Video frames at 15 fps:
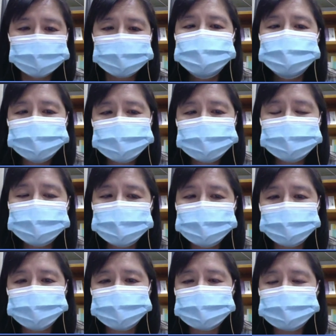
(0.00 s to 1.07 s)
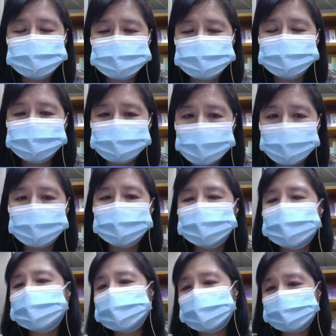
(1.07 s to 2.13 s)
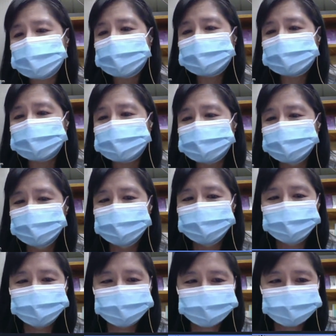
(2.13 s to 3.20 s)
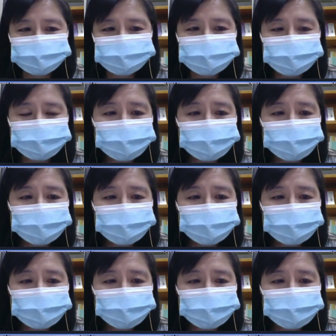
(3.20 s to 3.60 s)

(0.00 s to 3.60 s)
但是我相信手机是爸爸妈妈给他的。嗯。